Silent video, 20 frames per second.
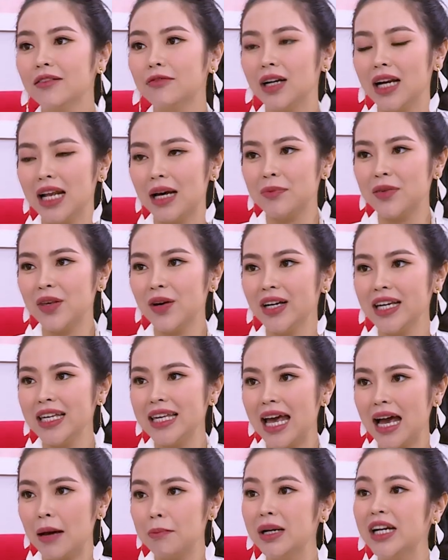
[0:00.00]
và làm cho cái
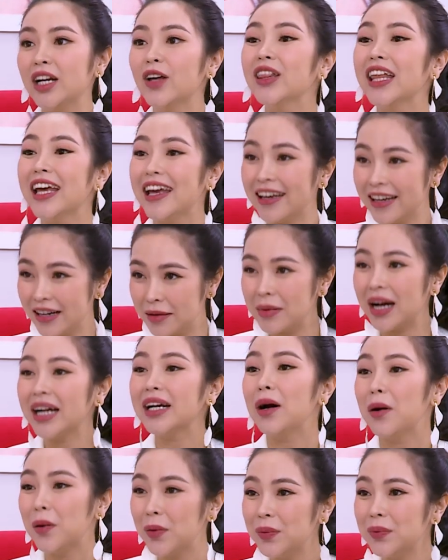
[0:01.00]
da mình nó tệ hơn ban
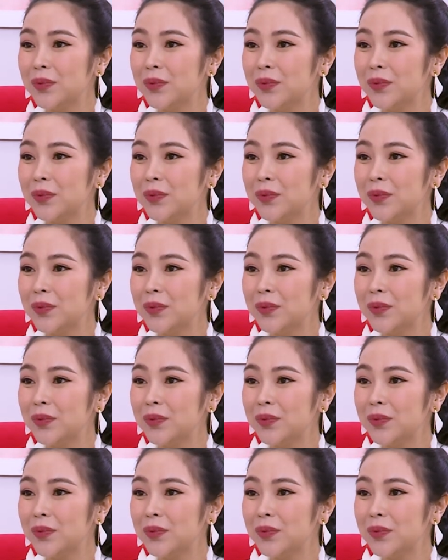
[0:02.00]
đầu.